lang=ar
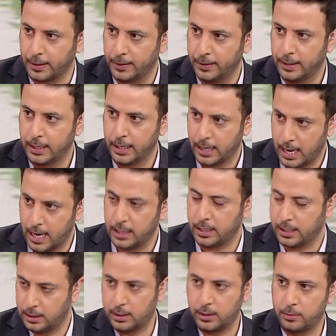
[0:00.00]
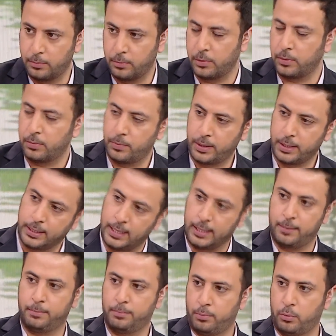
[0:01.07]
اه هل كنت تمرين
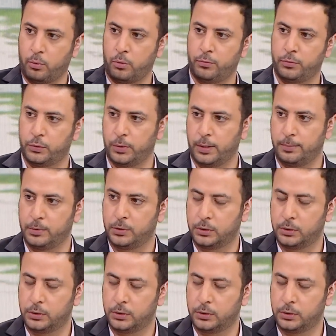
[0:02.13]
يعني بظروف شوي مش